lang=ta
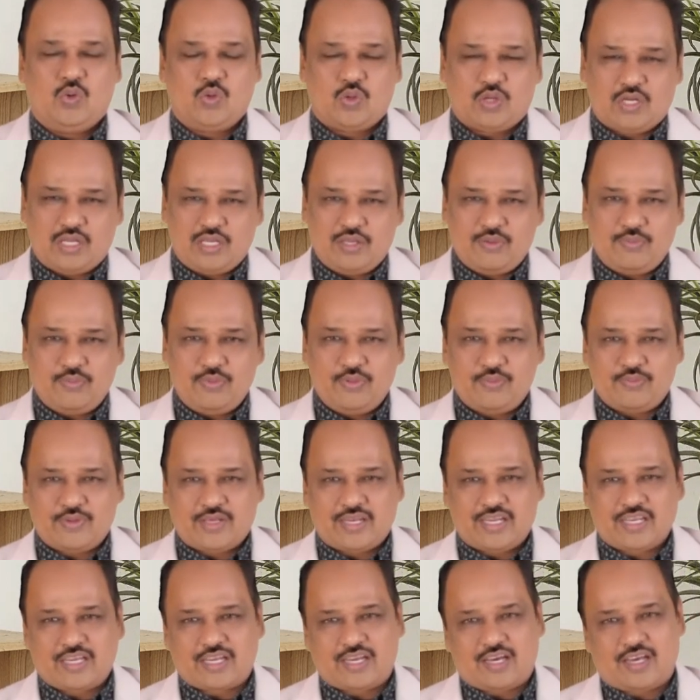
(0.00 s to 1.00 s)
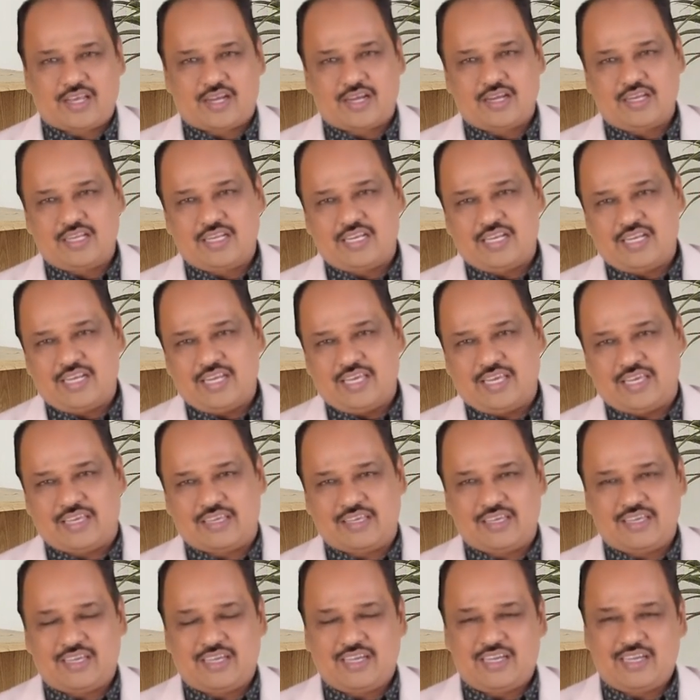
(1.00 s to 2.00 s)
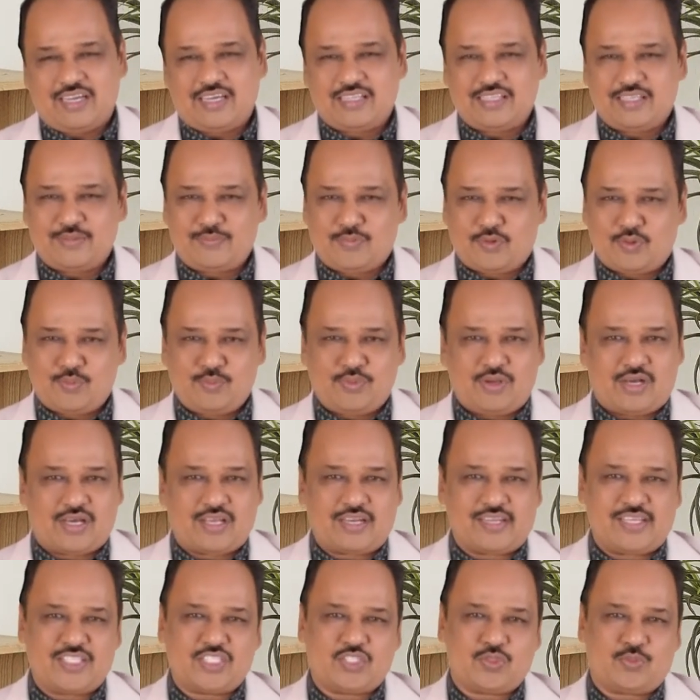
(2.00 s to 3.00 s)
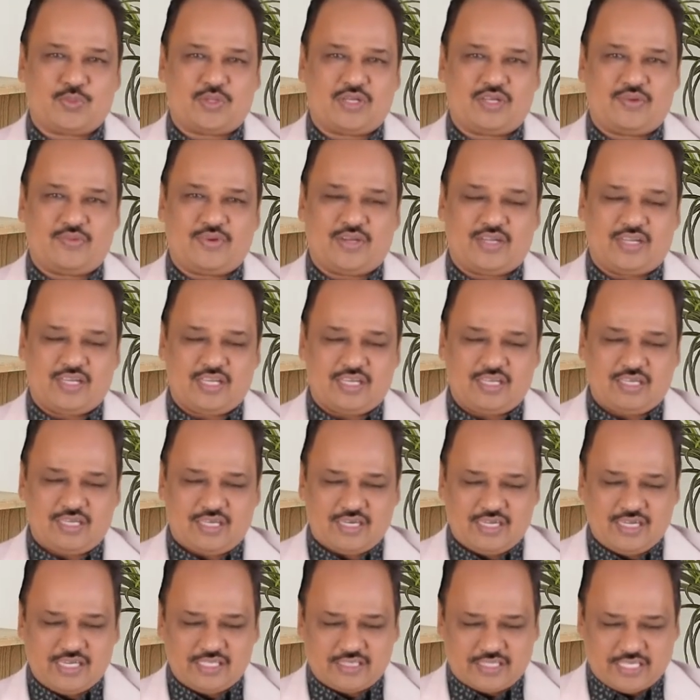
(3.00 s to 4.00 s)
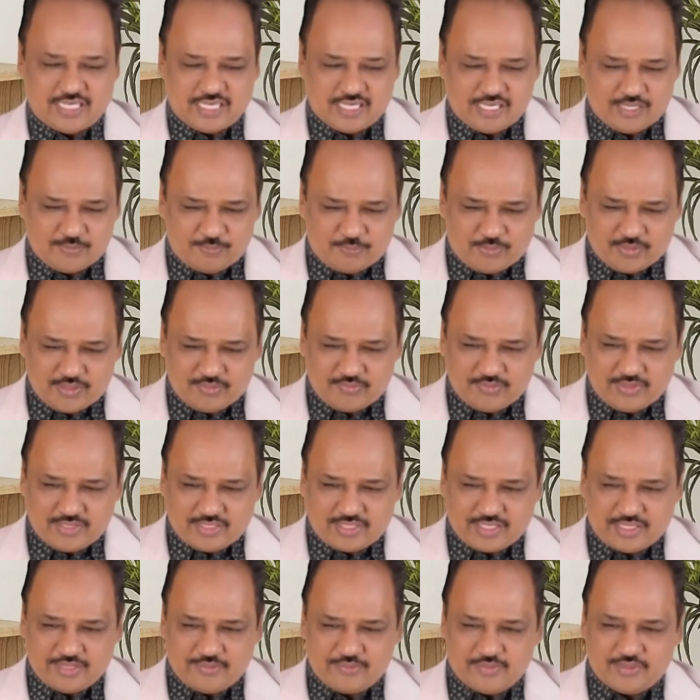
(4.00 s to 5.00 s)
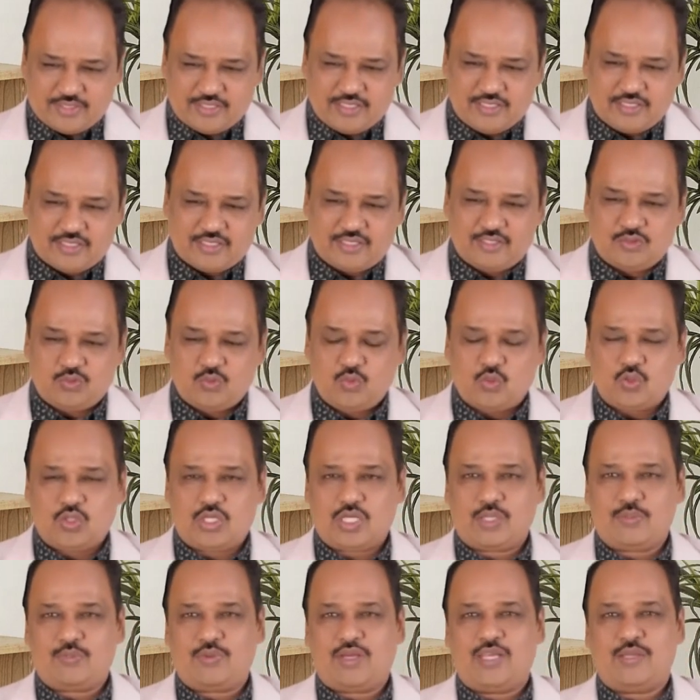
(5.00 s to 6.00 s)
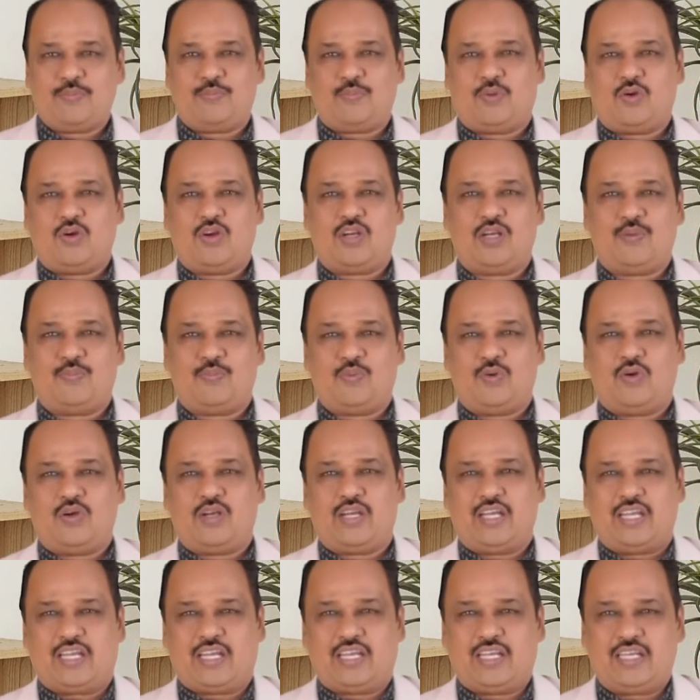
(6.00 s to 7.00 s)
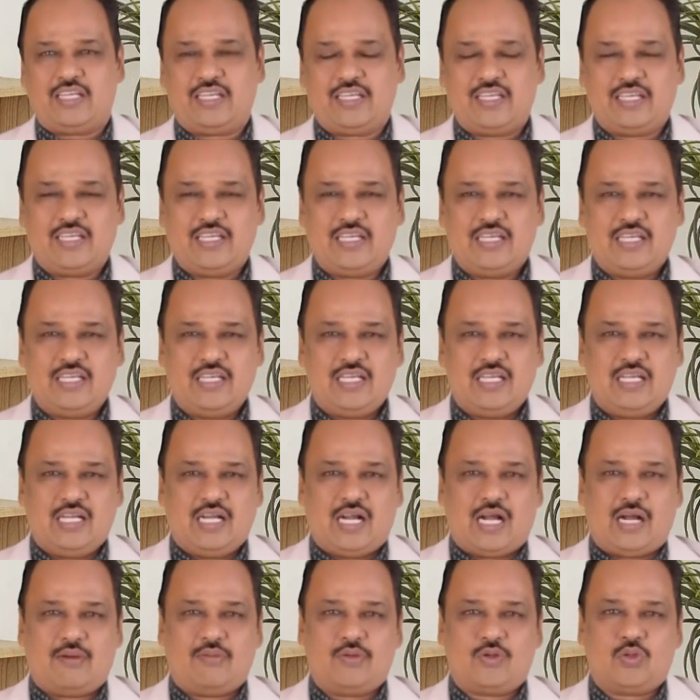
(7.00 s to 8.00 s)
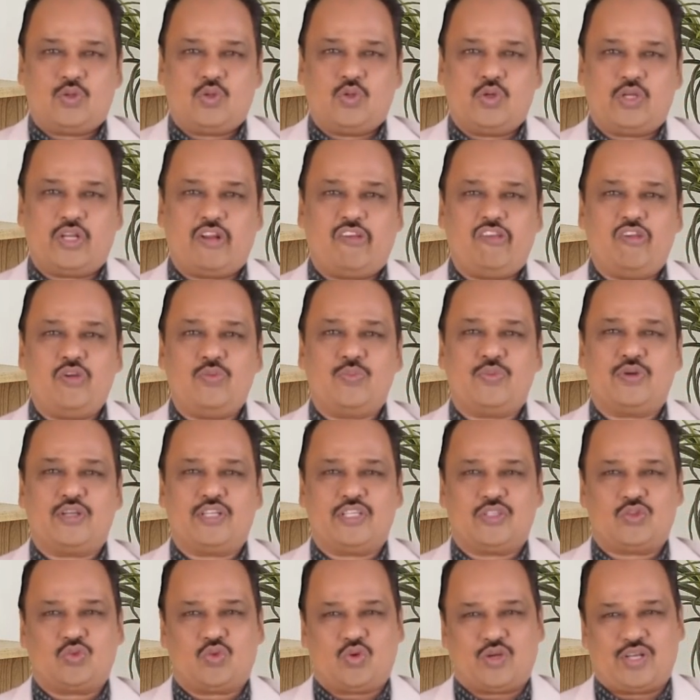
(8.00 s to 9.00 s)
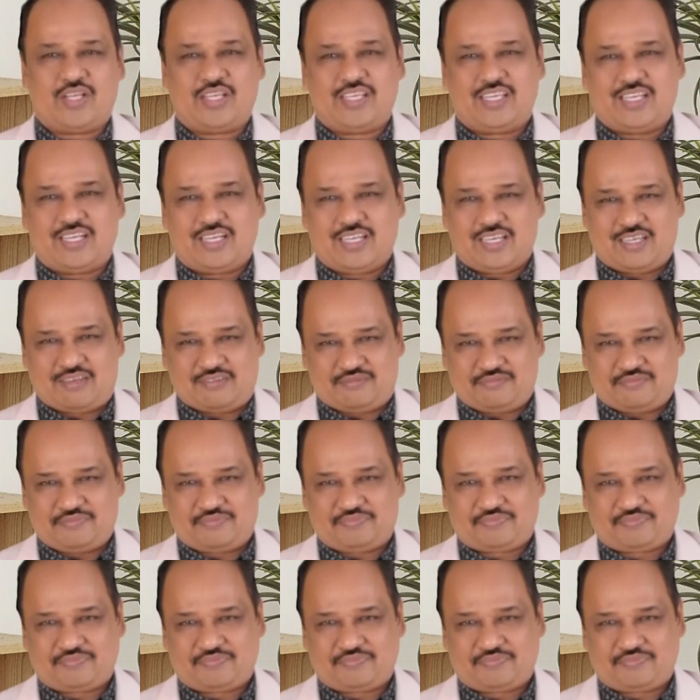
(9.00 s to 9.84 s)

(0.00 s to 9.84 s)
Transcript: குறைவு வர காரணம் என்ன அதை இப்போ ரொம்ப ஆராய்ச்சி பண்ண வேண்டாம் ஆனால் தகப்பன் வீட்டை விட்டு தூரமாய் போக போக அவன் குறைவுபட தொடங்கினான்